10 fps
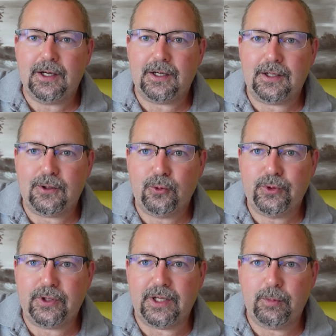äh,
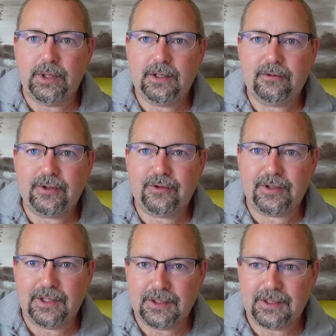Unternehmen
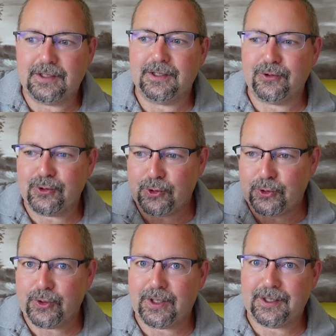investiere, die
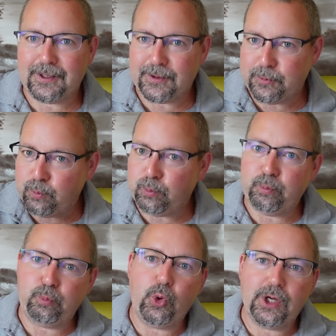also äh,
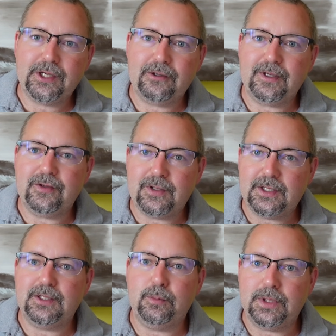möglicherweise
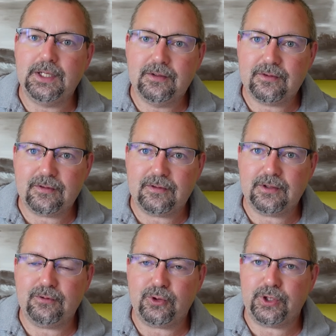nicht die billigsten
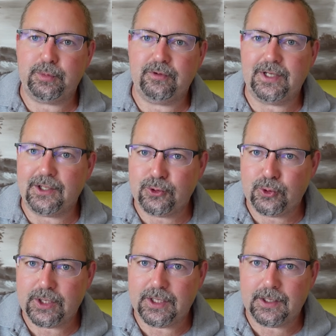sind von der
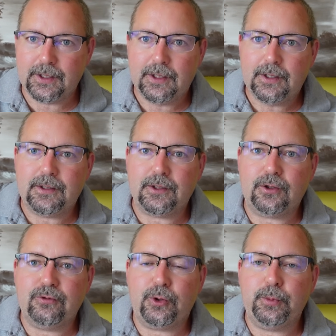Bewertung her.
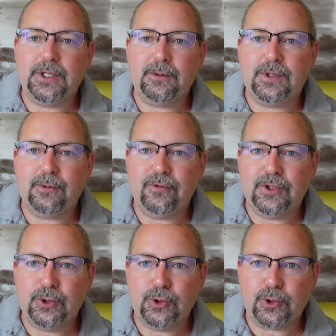Darauf komme ich in dem
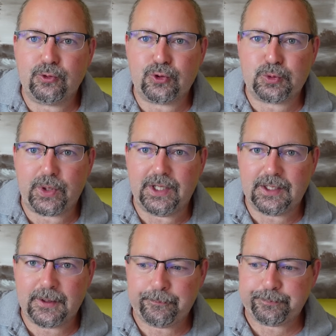Video noch zu
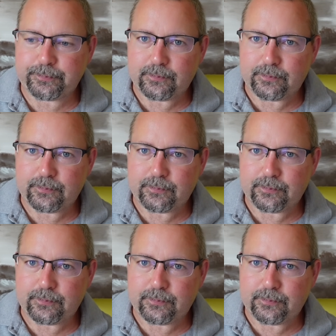sprechen